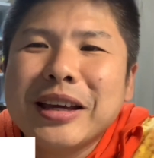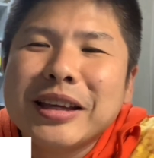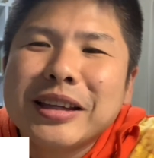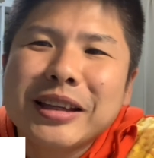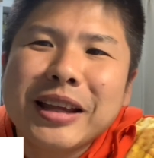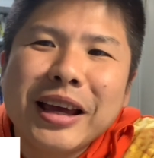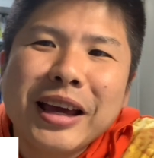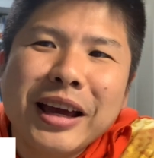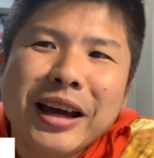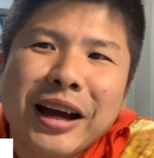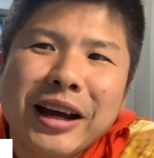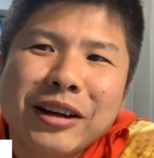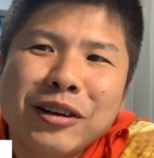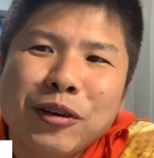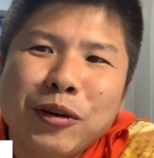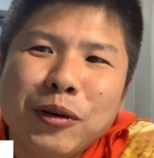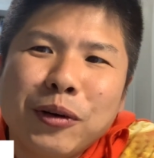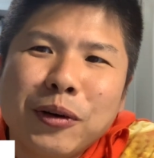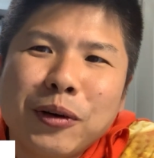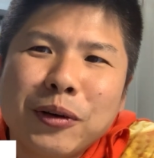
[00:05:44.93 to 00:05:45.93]
で、あ
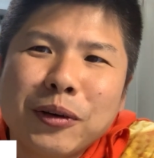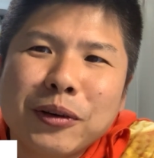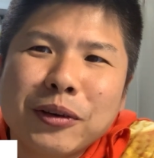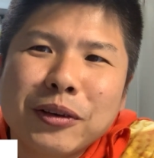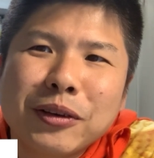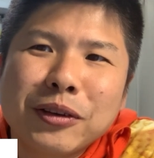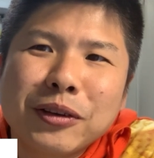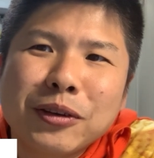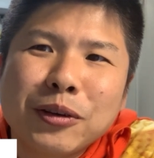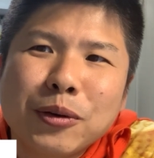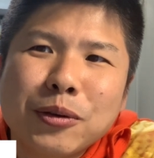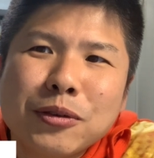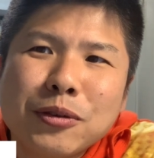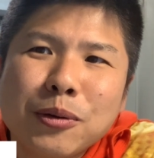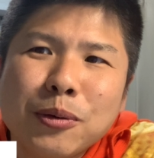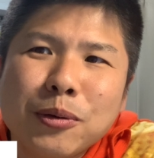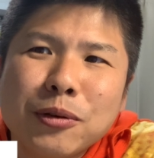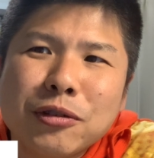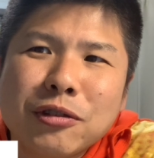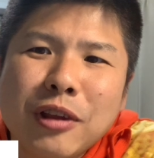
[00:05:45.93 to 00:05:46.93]
のー予
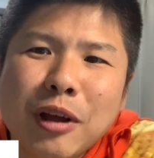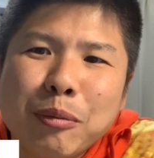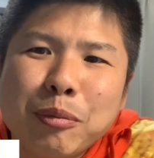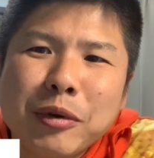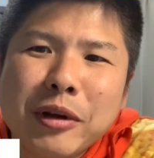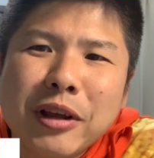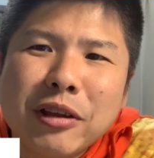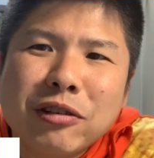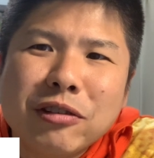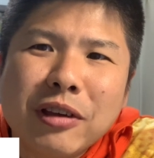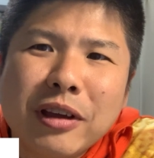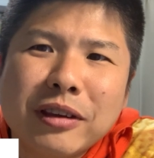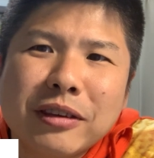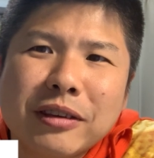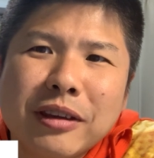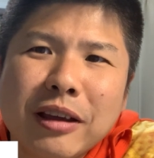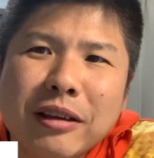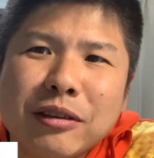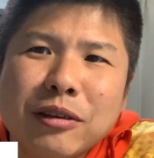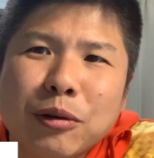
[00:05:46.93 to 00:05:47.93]
想したぶれしちゃっ
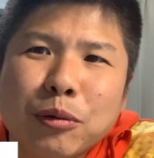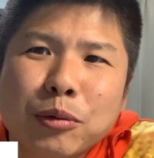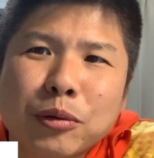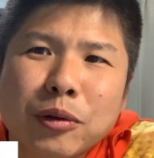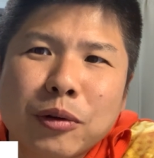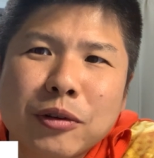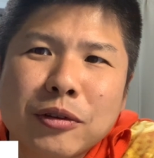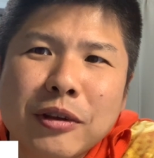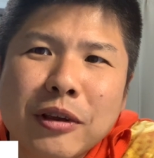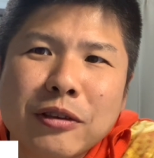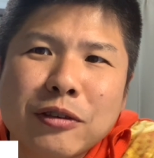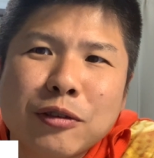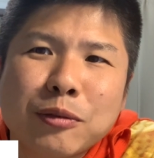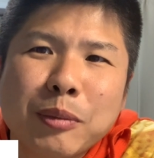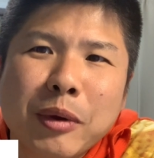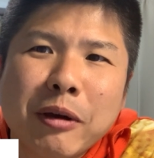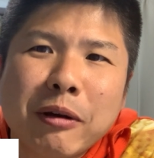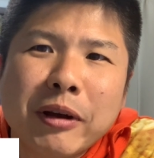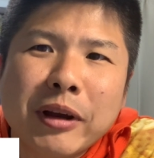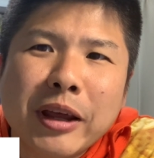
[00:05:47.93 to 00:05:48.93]
たっていうことの説
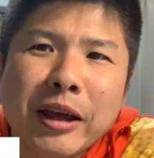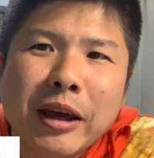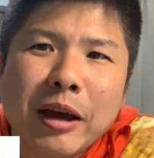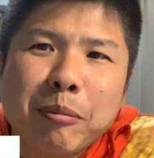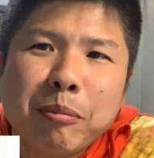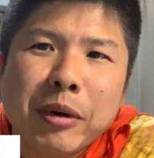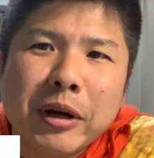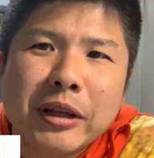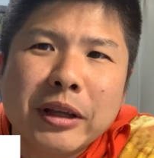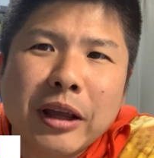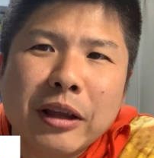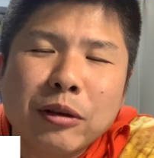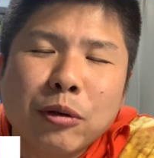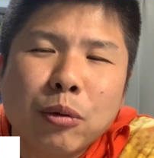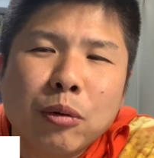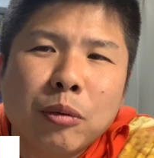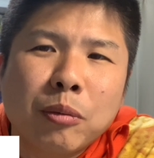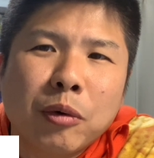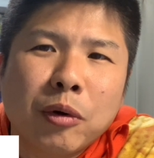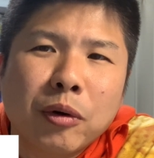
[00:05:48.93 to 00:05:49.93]
明はね、やっぱりね、ど
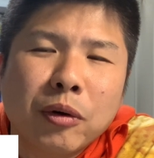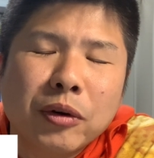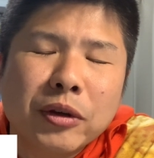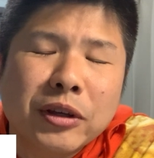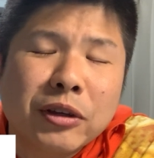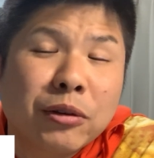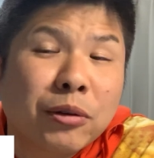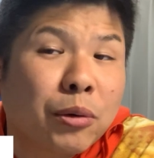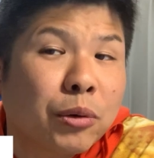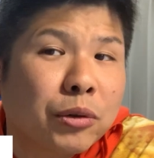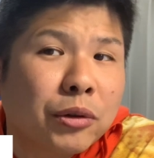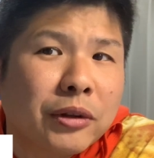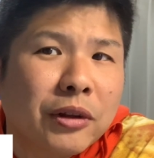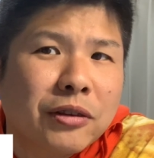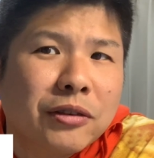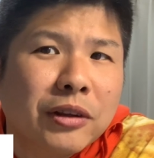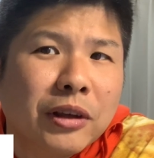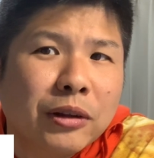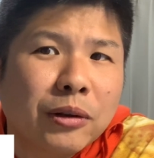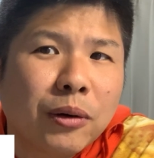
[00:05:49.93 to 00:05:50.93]
こも言うことで
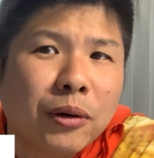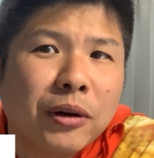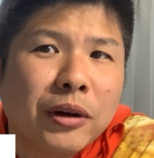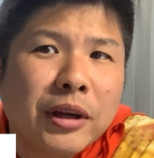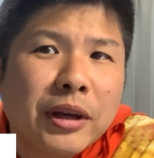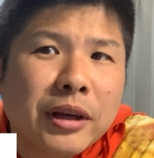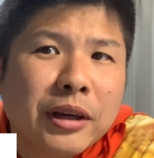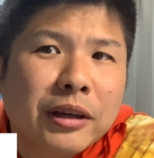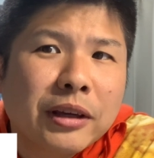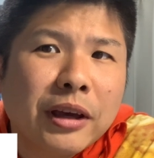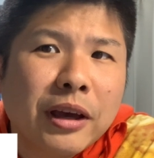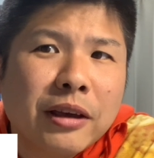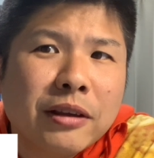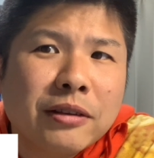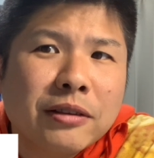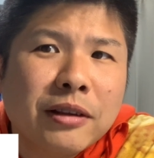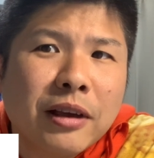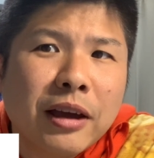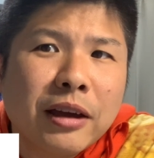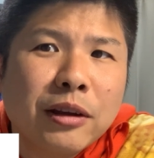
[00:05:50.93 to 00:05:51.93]
すけど、原
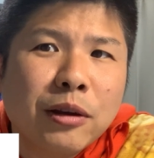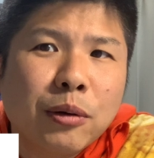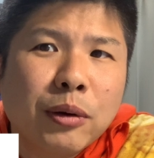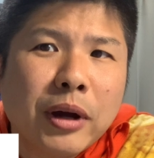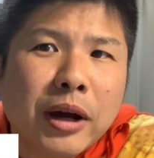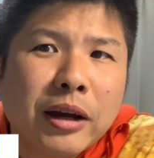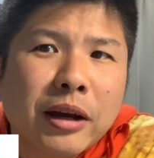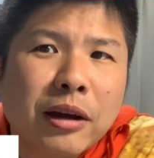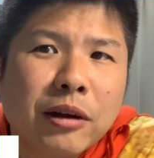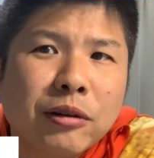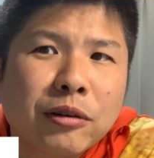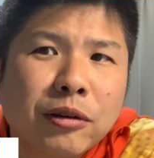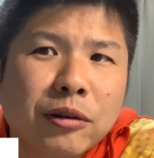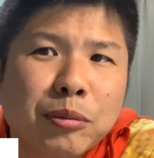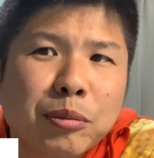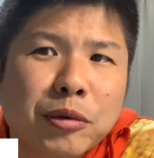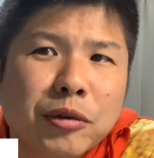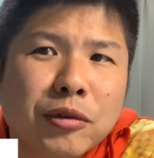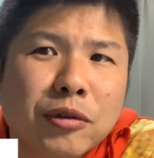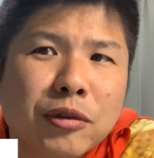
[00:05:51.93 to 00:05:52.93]
材料価格、
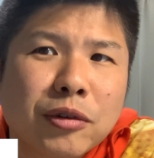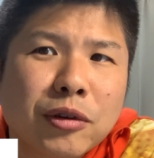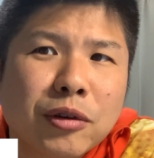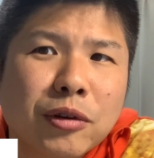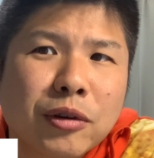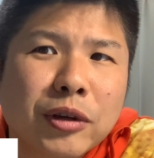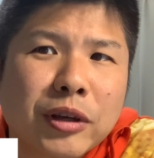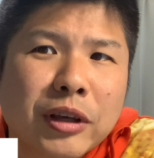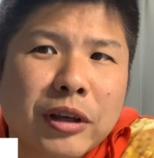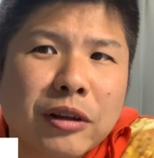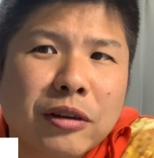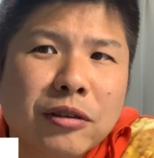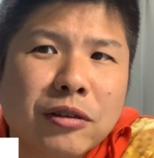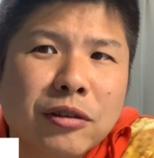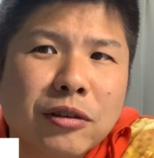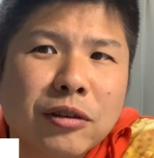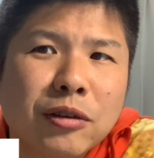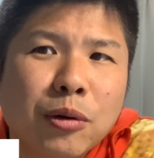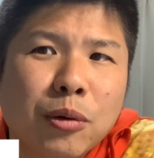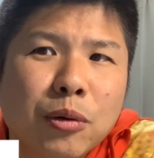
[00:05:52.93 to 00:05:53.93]
物流費、
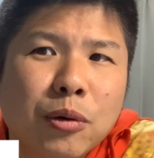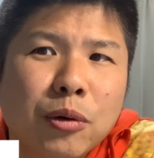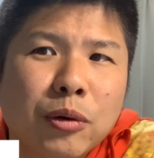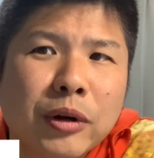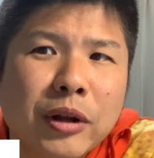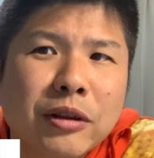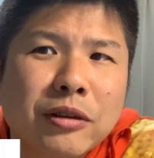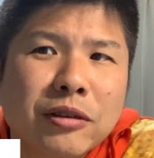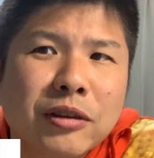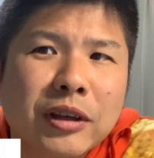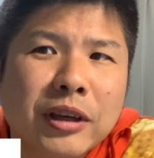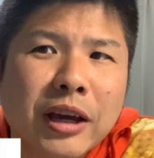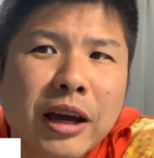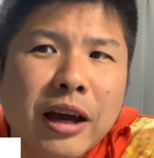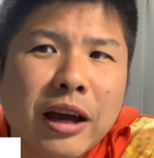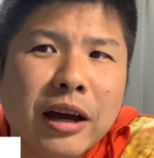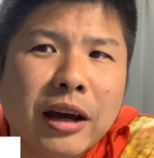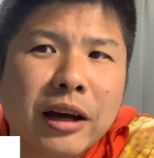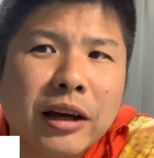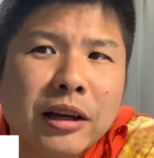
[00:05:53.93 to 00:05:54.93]
水道光熱費
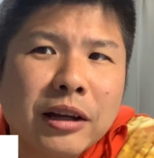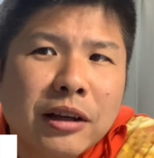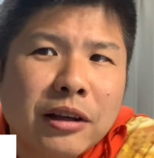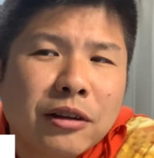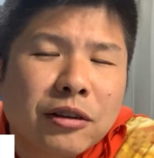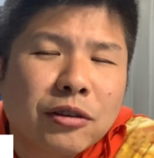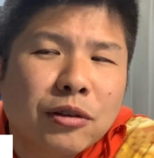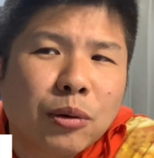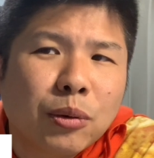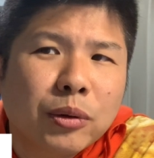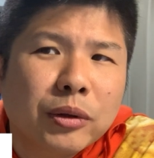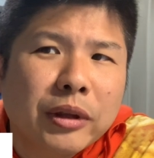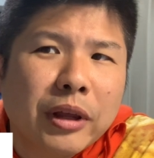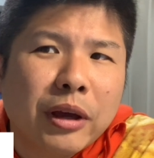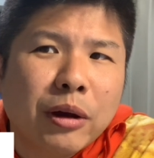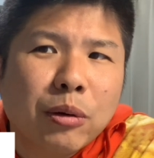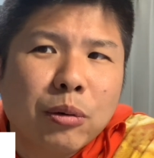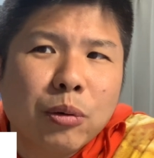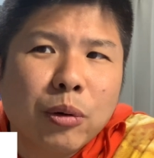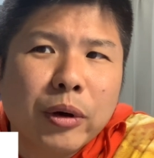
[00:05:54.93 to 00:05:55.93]
が想
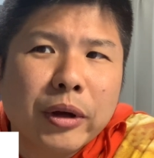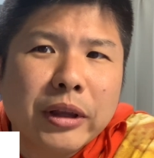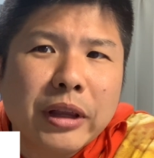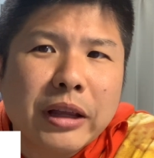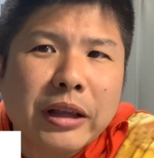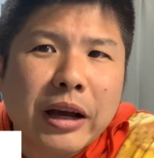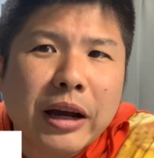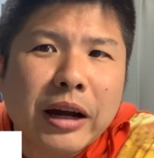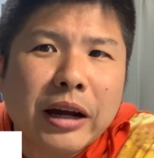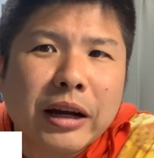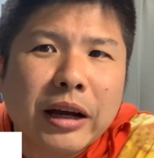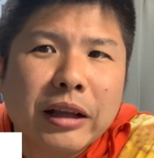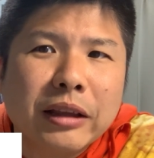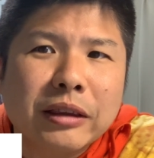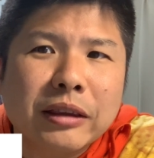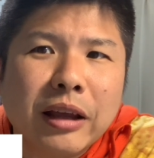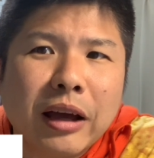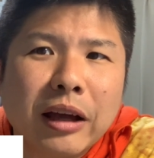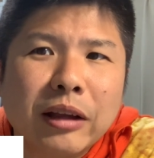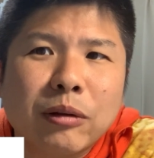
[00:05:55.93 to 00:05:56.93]
定を超えて高
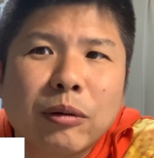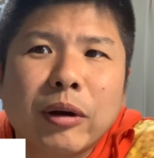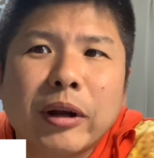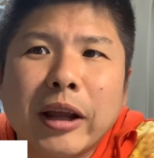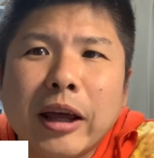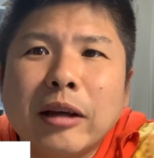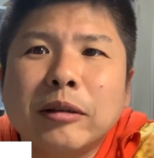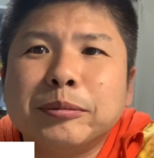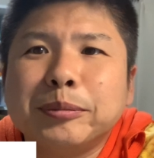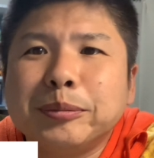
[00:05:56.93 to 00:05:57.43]
かったとかね。